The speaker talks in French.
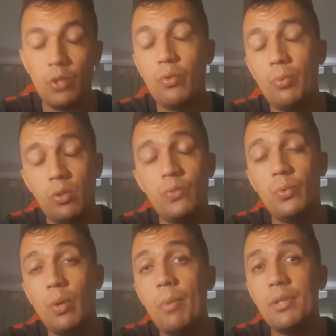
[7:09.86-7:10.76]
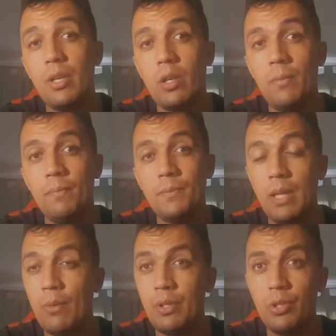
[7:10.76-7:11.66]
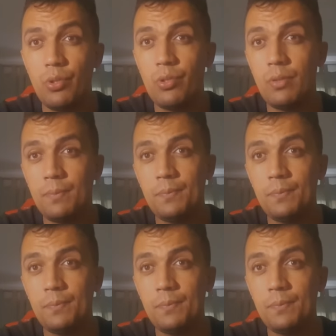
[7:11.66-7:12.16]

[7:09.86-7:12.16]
je, vous, je, vous, dois bien ça quand même, c'est la moindre des choses.